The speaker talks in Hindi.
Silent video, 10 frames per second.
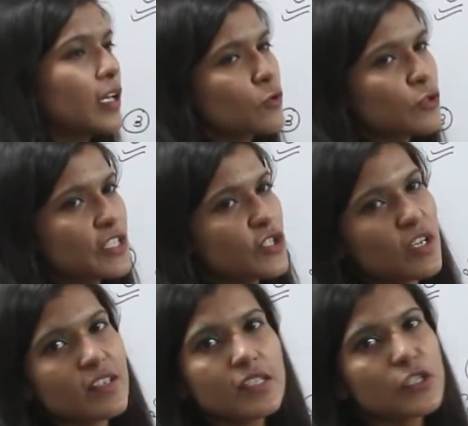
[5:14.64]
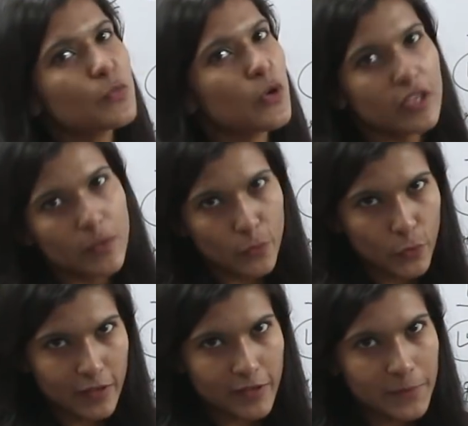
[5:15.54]
है उसके चांसेस बहुत ही
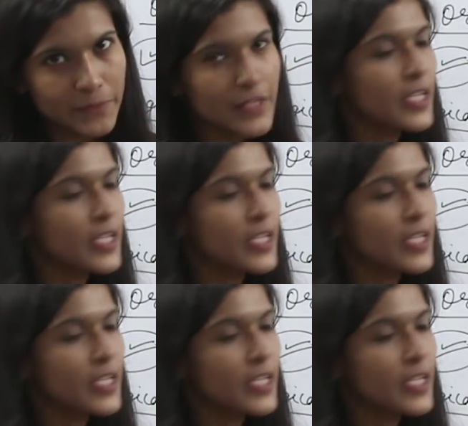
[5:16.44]
पुअर है